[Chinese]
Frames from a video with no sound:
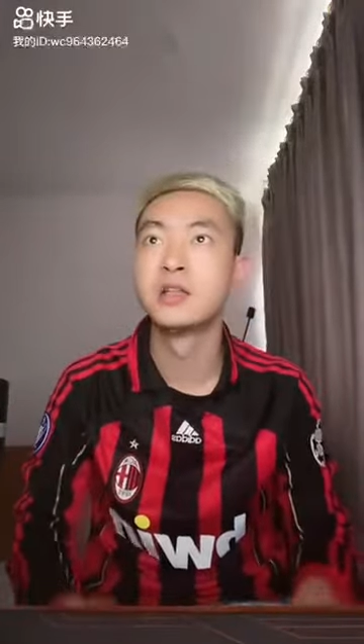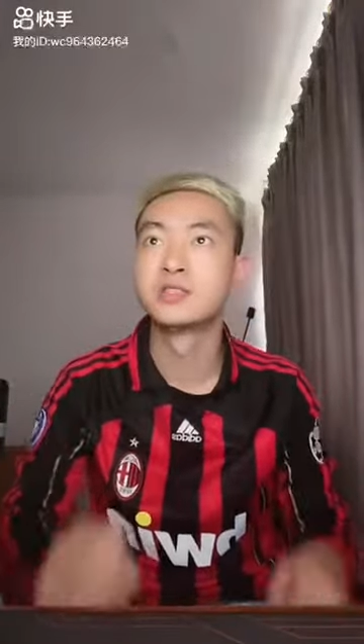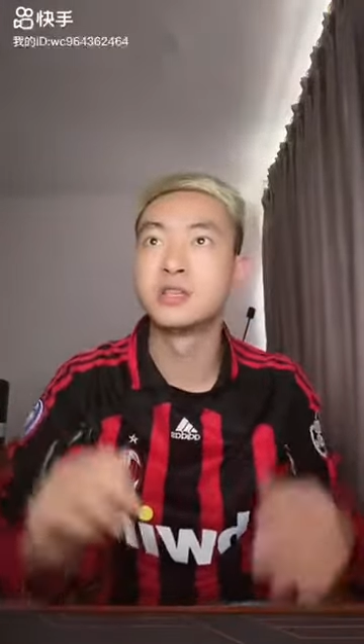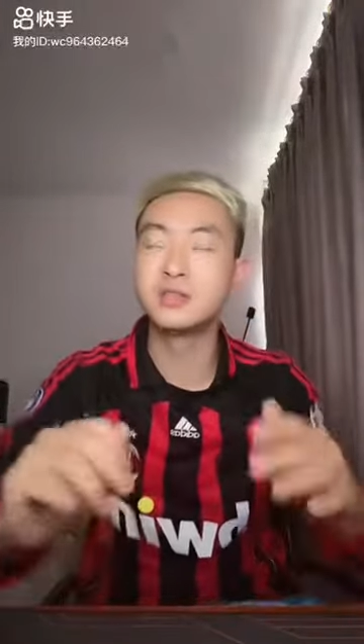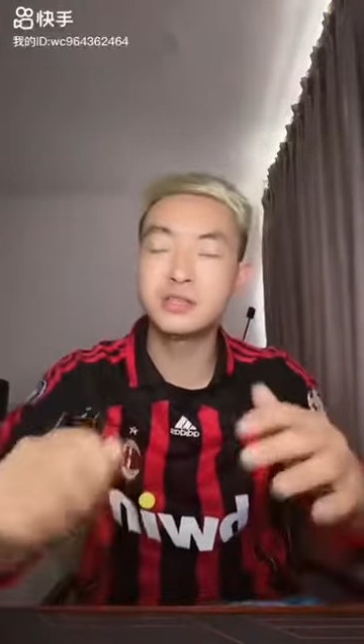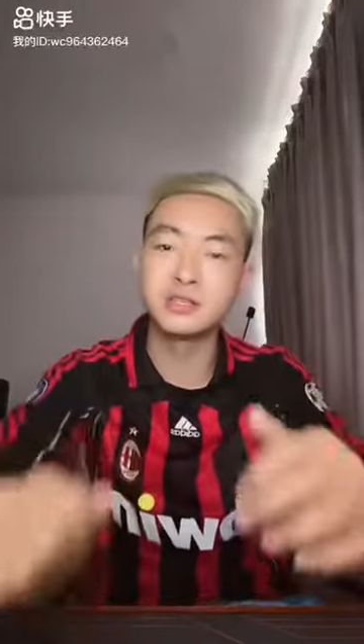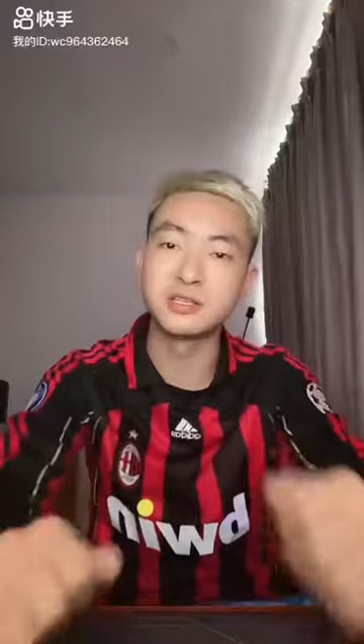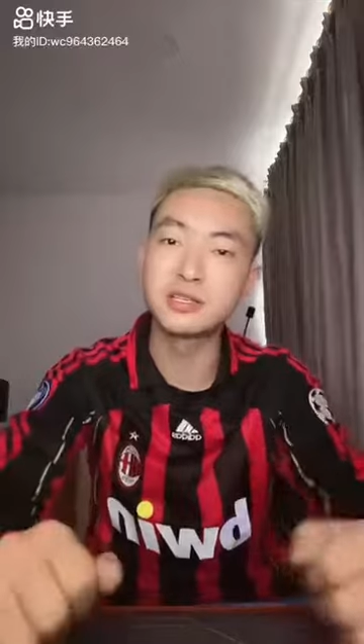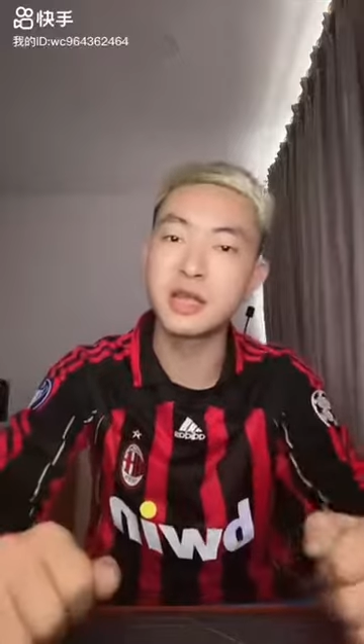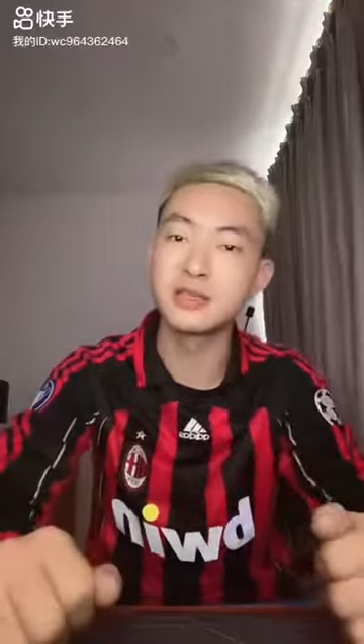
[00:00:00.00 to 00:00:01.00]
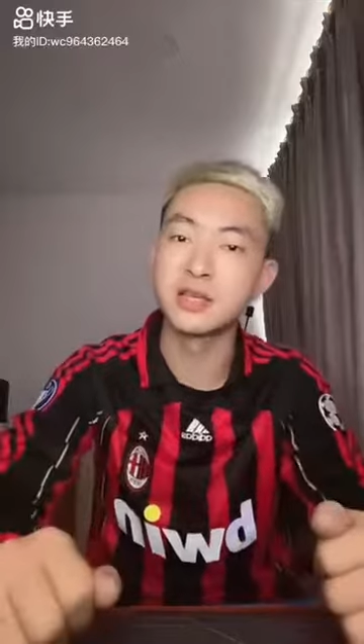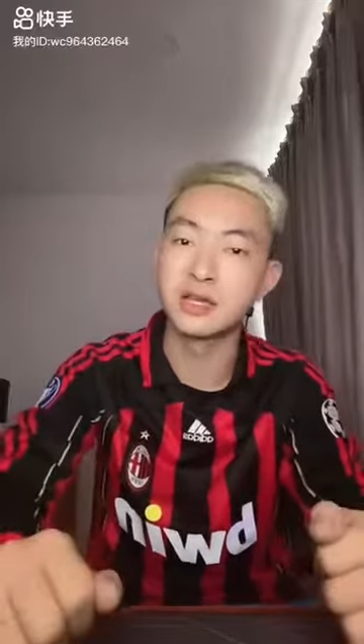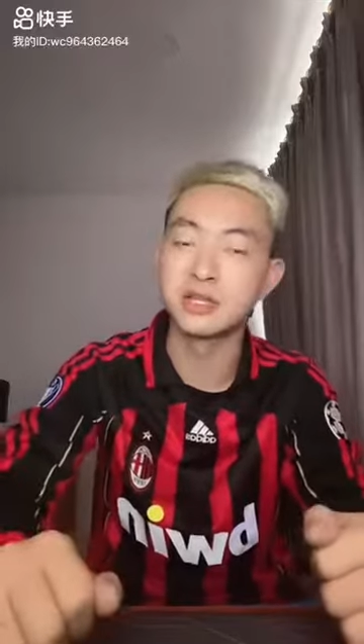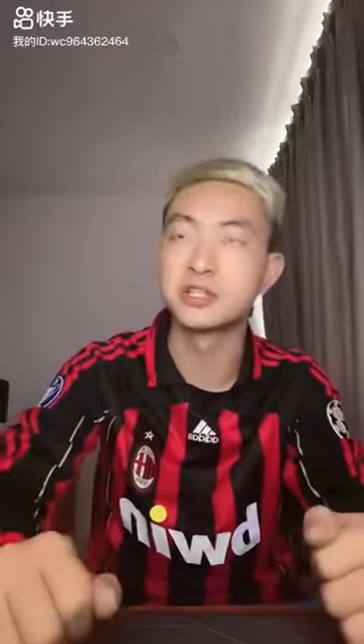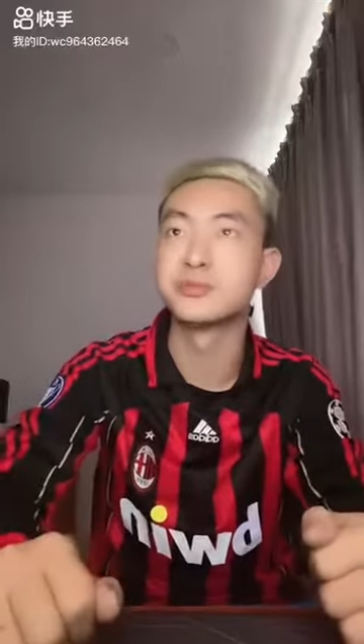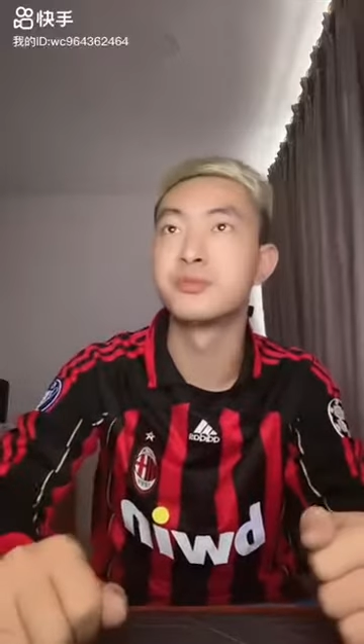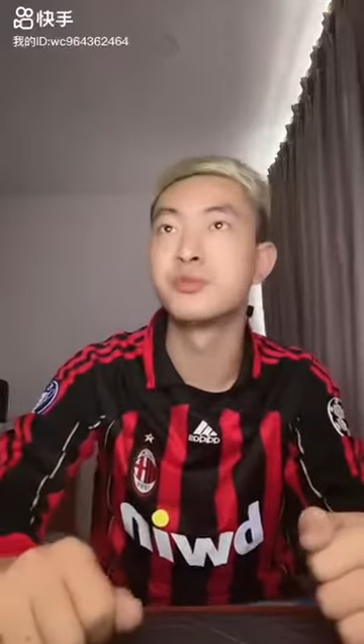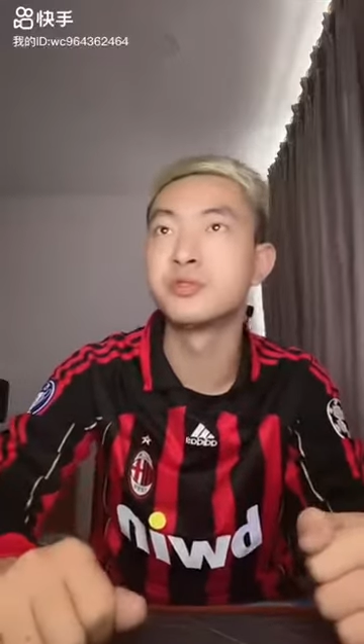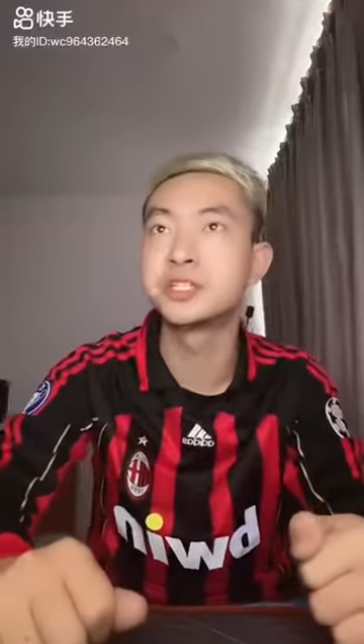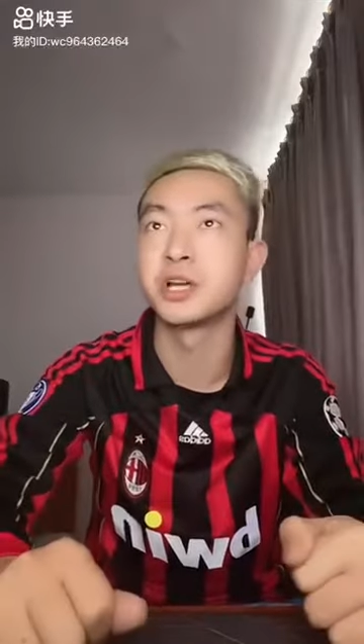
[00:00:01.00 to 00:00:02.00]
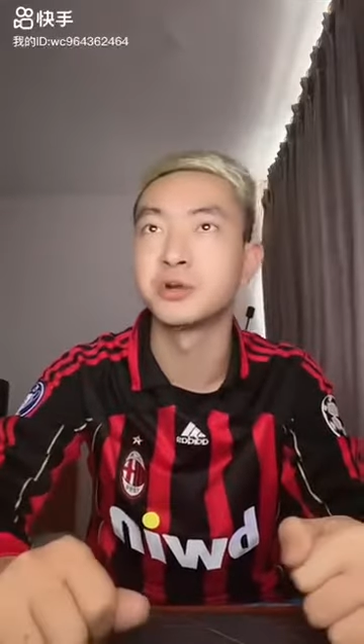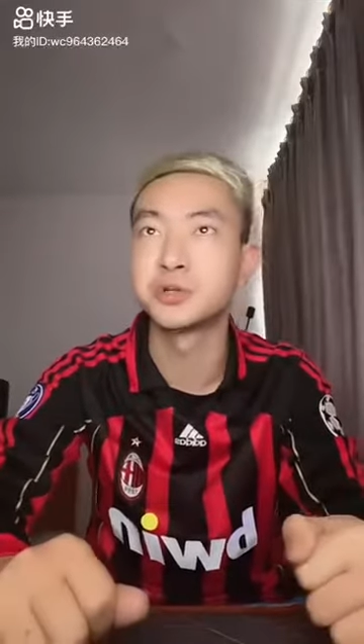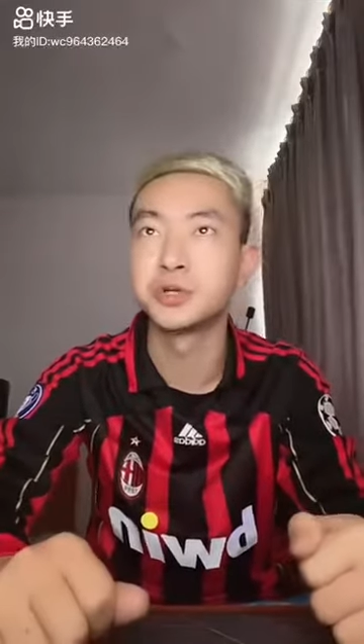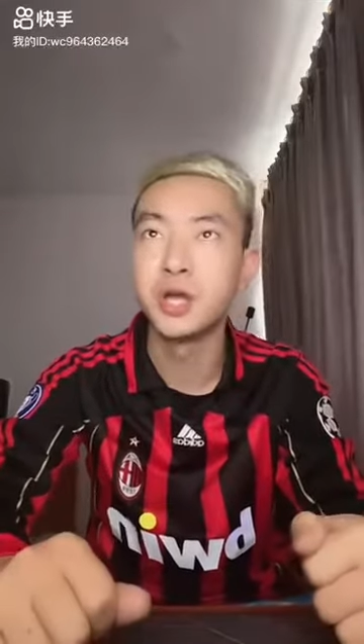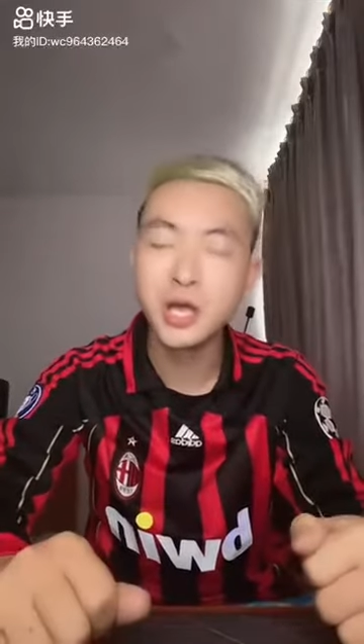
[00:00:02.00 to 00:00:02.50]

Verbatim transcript: 整体战力啊也是不容小觑。